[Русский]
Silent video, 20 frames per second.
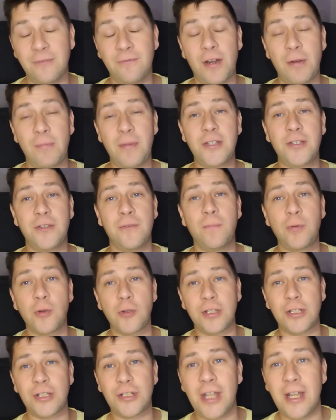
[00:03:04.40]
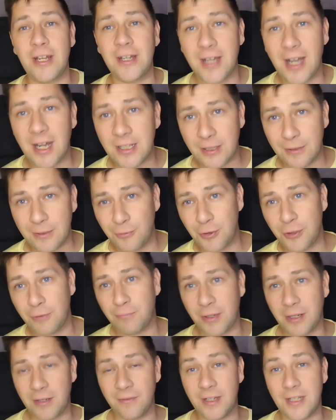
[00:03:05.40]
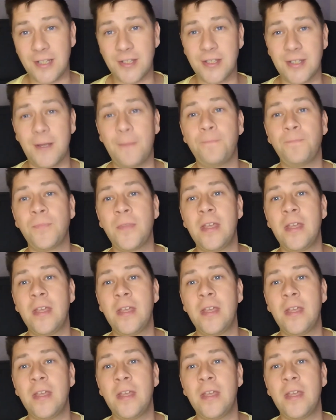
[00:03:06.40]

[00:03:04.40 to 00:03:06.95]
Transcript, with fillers: информацию, мы просто ждали, как это будет проявляться.